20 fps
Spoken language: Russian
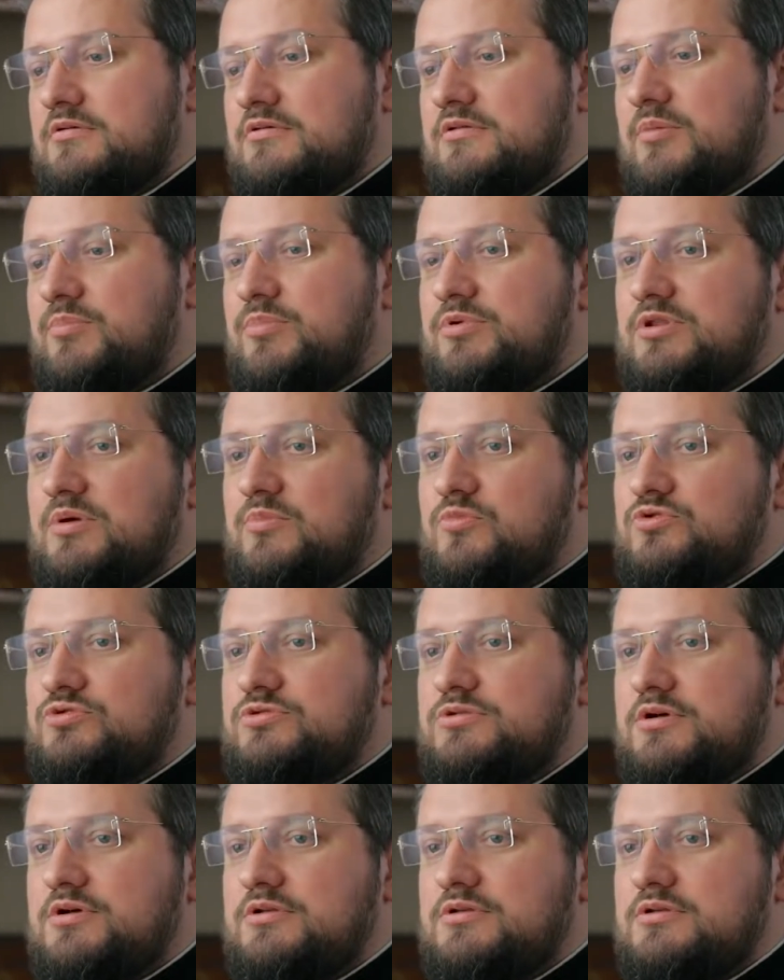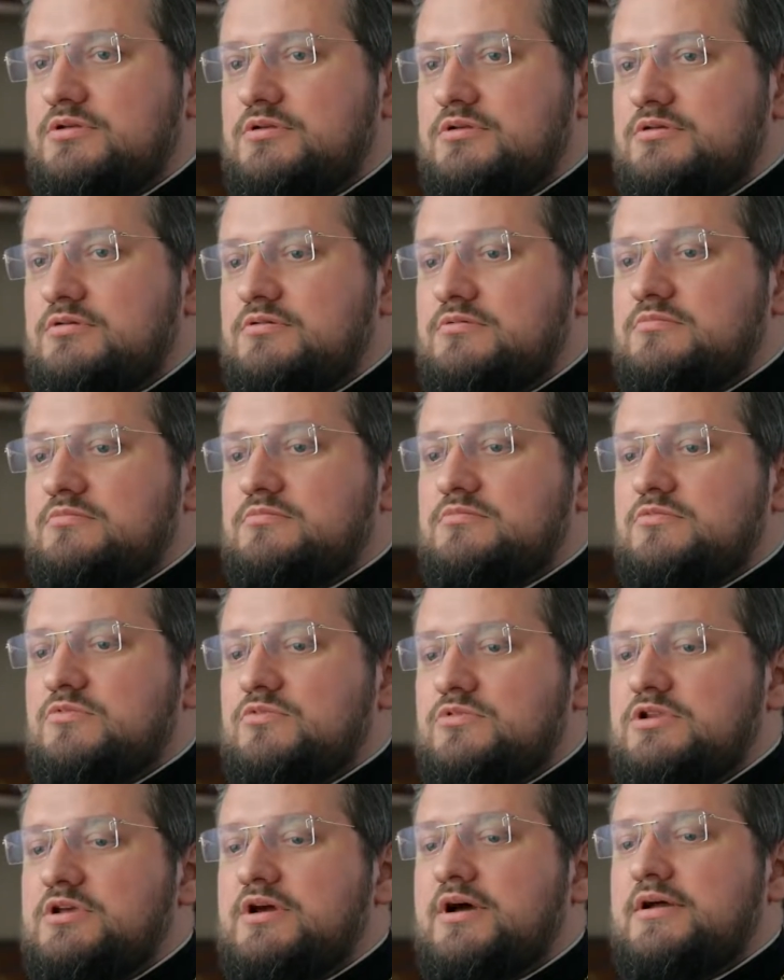а, потому что они
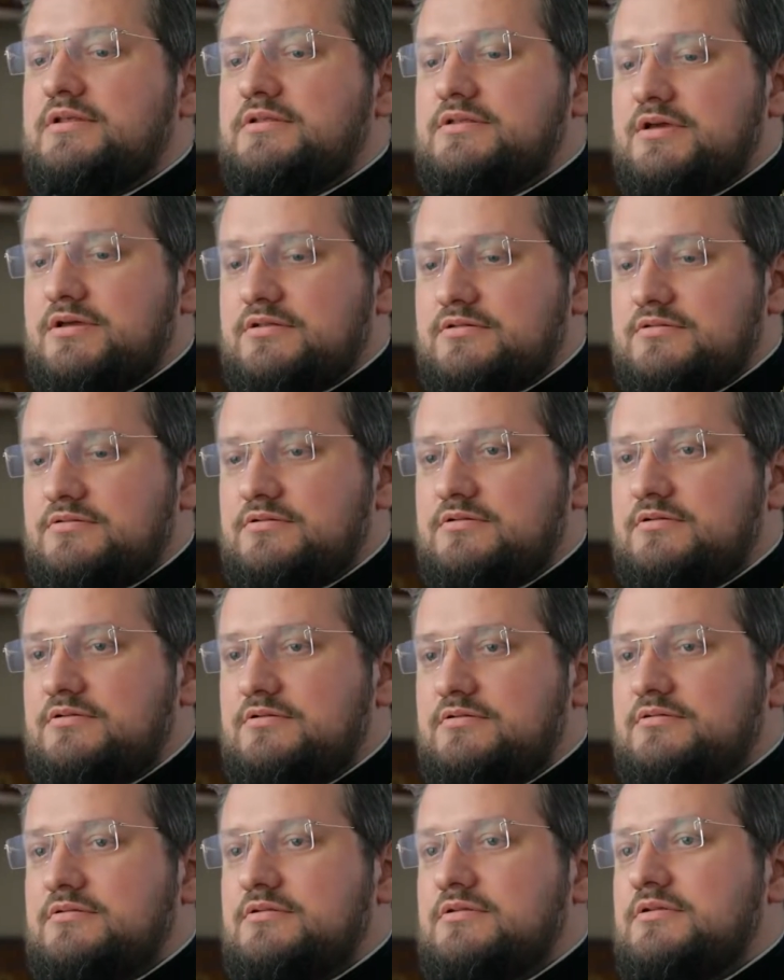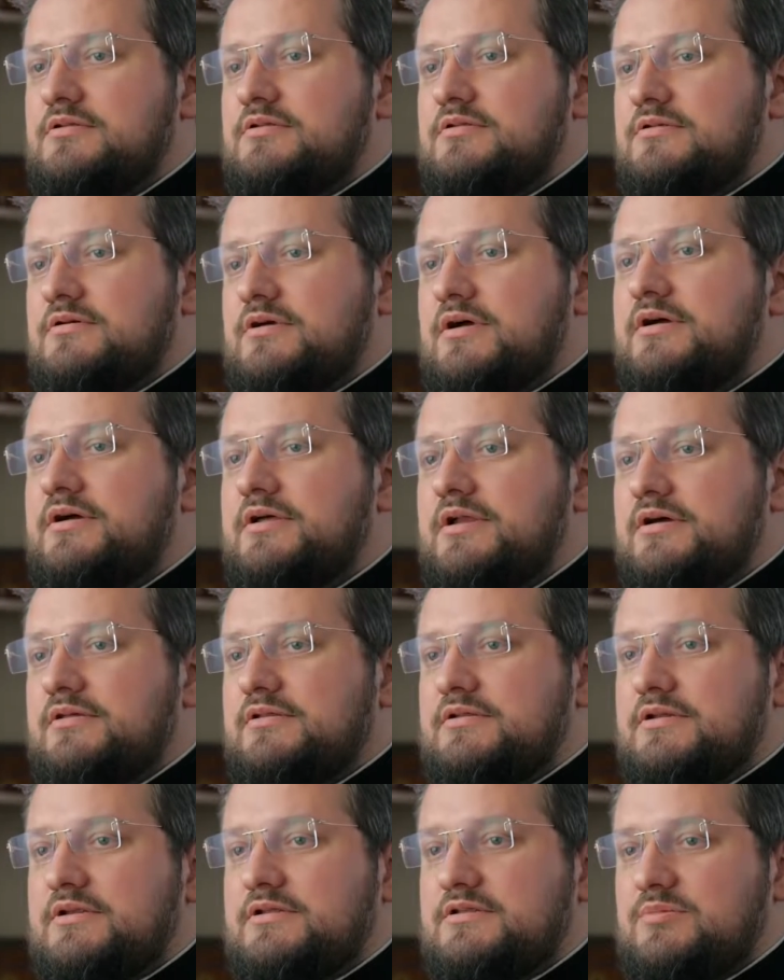не хотят
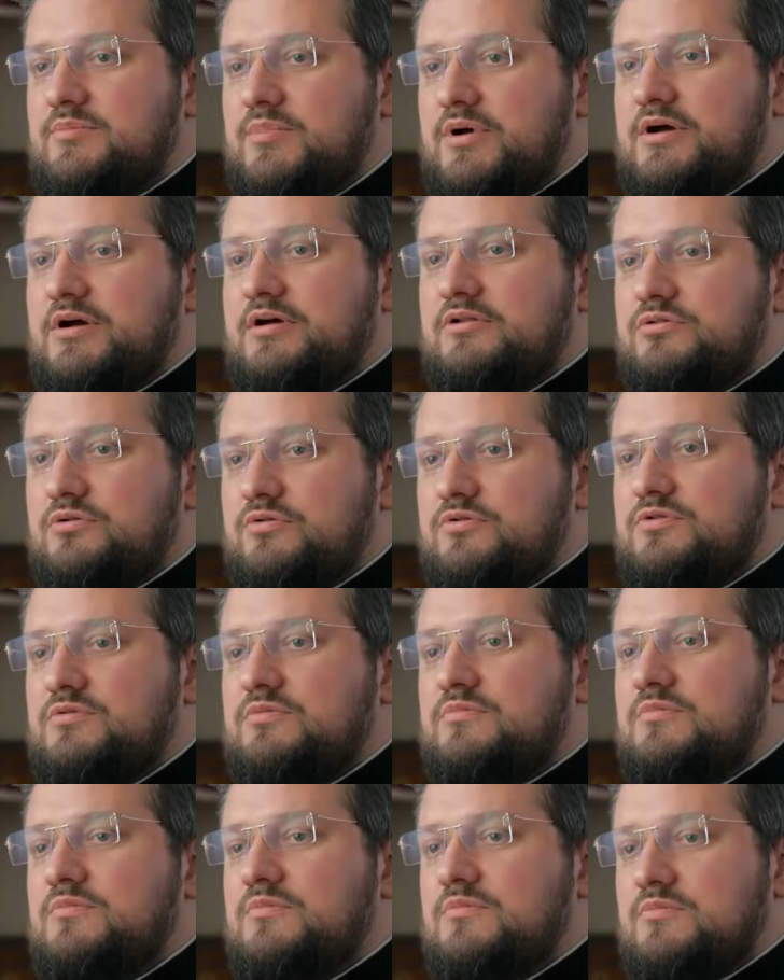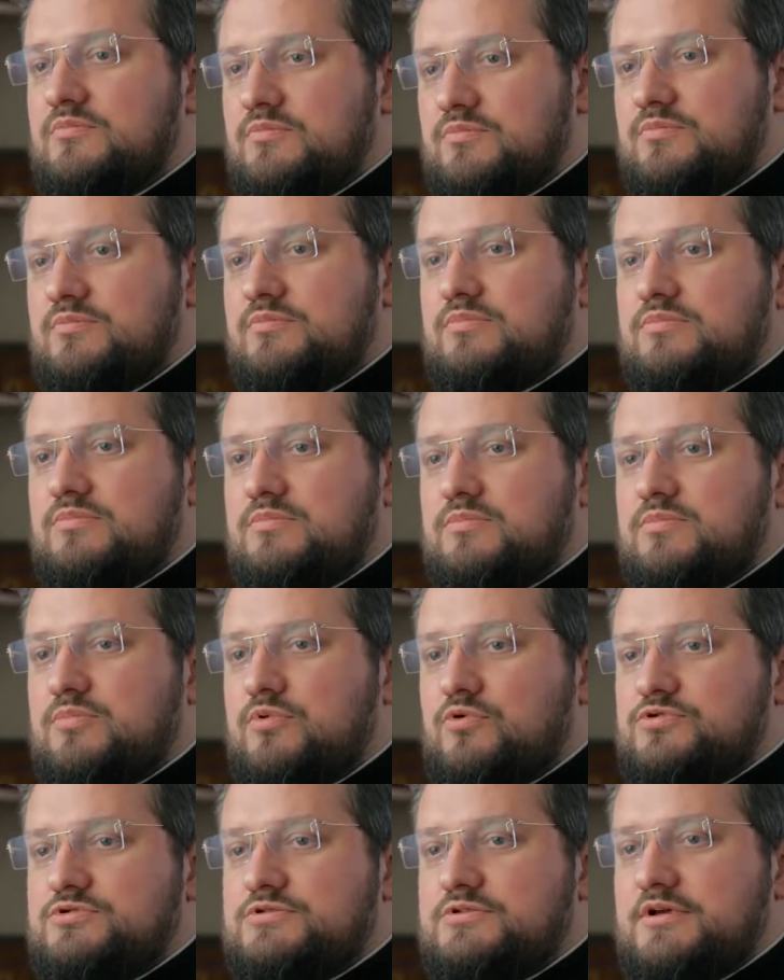конкретно для тебя готовить
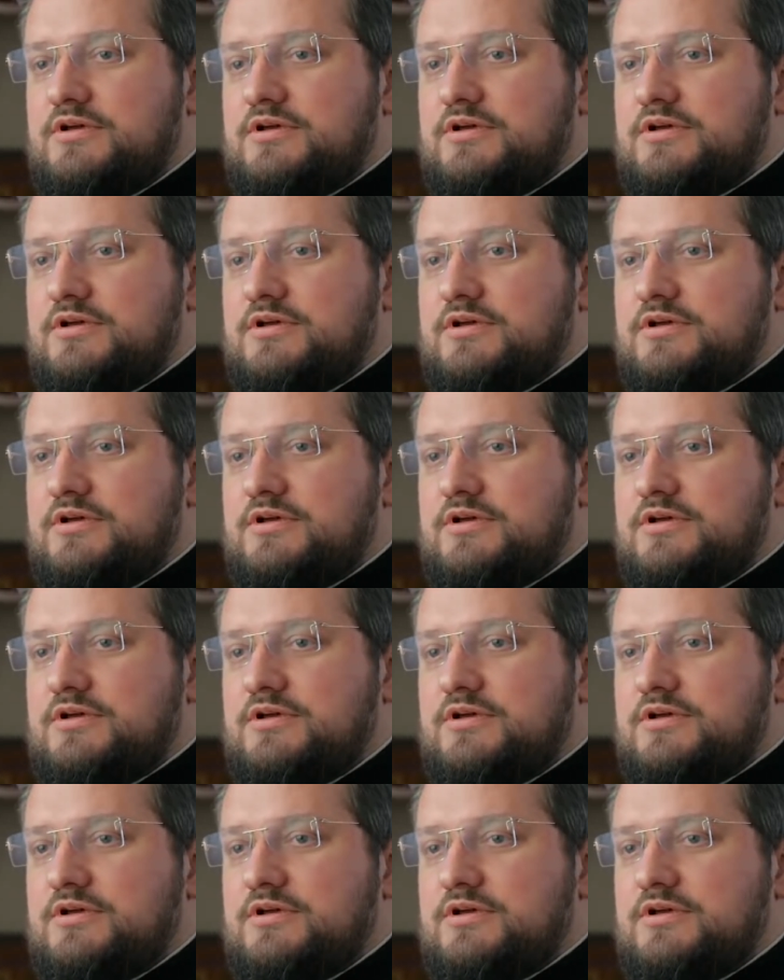пост